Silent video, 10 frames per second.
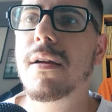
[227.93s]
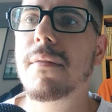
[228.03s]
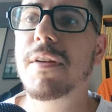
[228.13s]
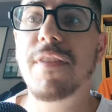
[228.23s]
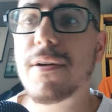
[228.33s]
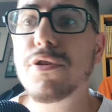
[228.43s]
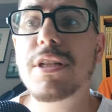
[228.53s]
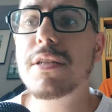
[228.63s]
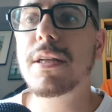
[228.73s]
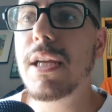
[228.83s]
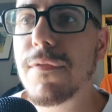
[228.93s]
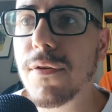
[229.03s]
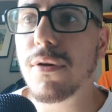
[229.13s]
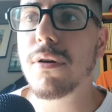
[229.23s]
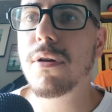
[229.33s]
vi fa così
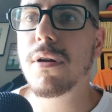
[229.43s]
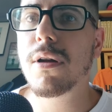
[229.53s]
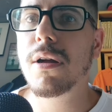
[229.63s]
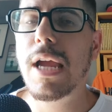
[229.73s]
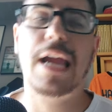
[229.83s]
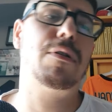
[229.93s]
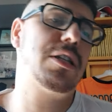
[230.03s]
schifo? È una